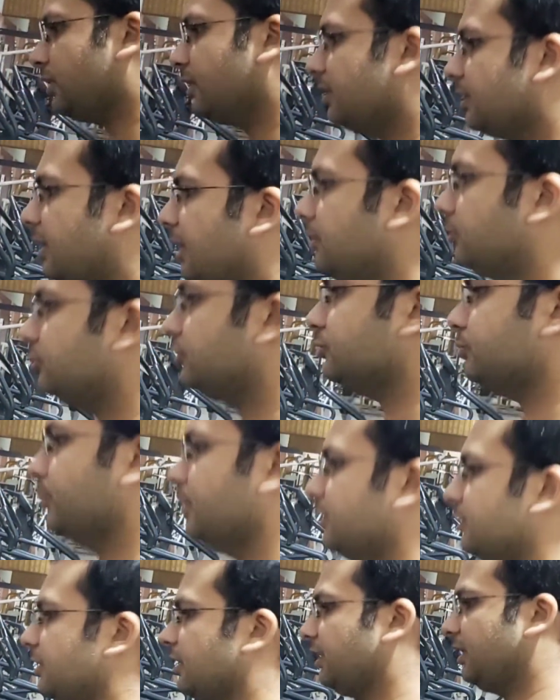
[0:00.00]
कि कैलोरीज
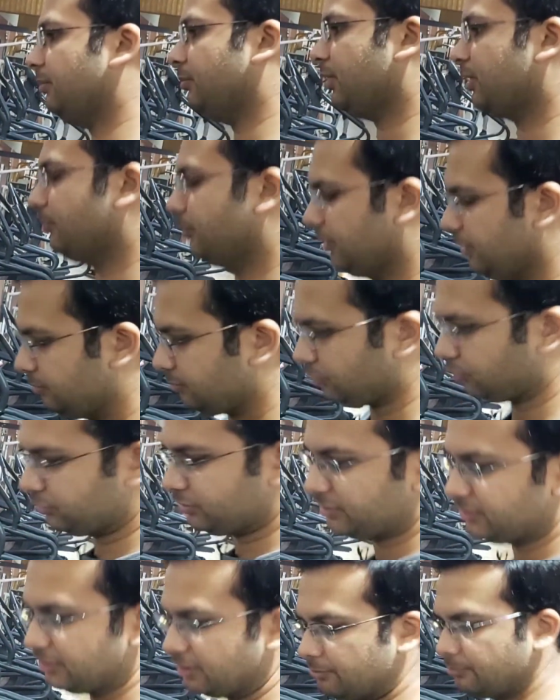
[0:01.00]
बर्न करने में एक बड़ी
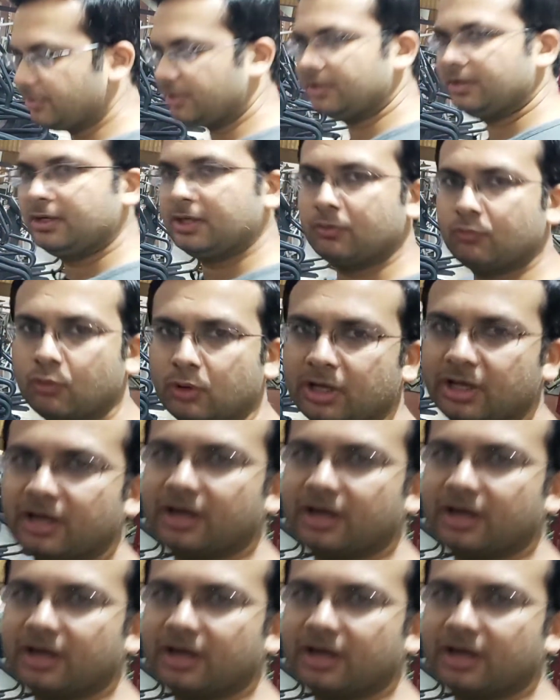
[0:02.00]
इंपॉर्टेंट टर्म है वो है